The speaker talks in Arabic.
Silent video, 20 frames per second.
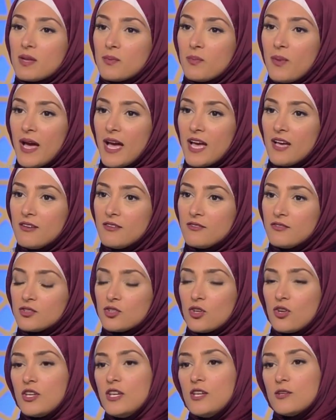بقى في
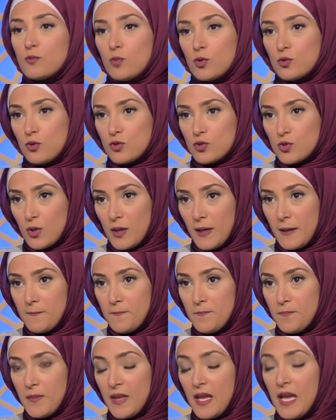طريقه مونتسوري
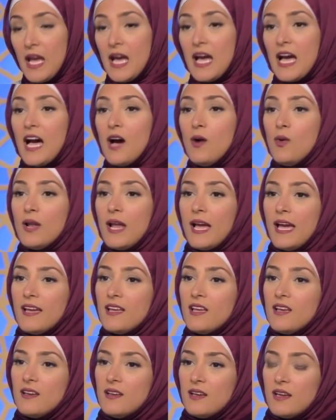اول
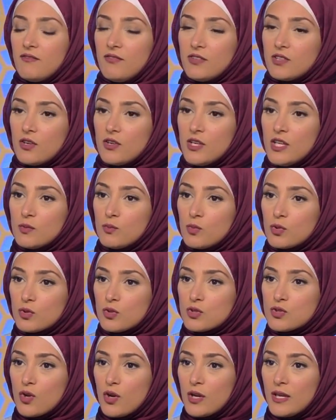حاجه في طريقه
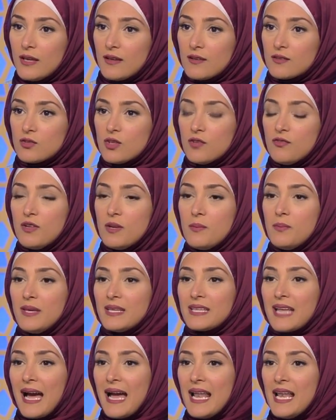مونتسوري الطفل
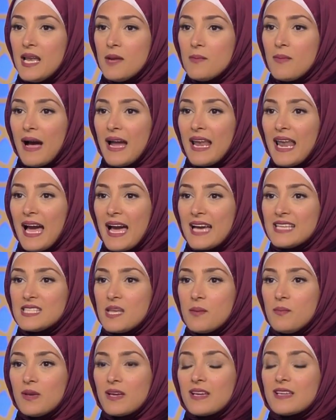بيتعلم على
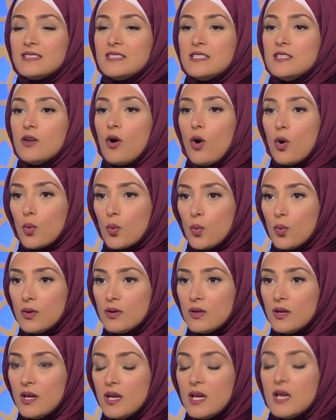حسب اختياره
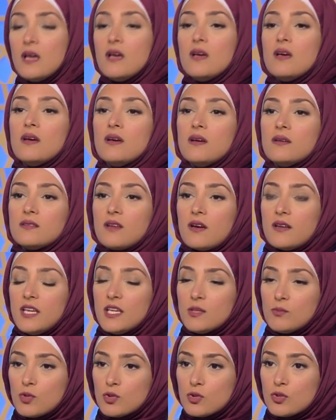طريقه
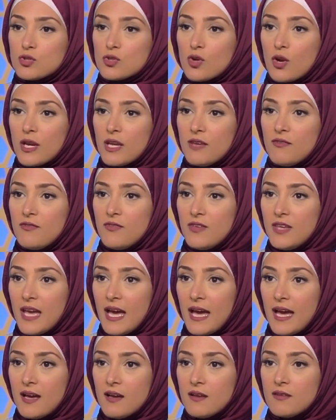مونتسوري
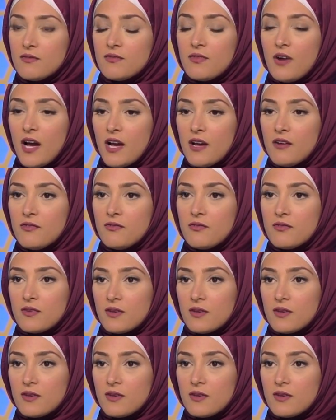فيها حسب اختياره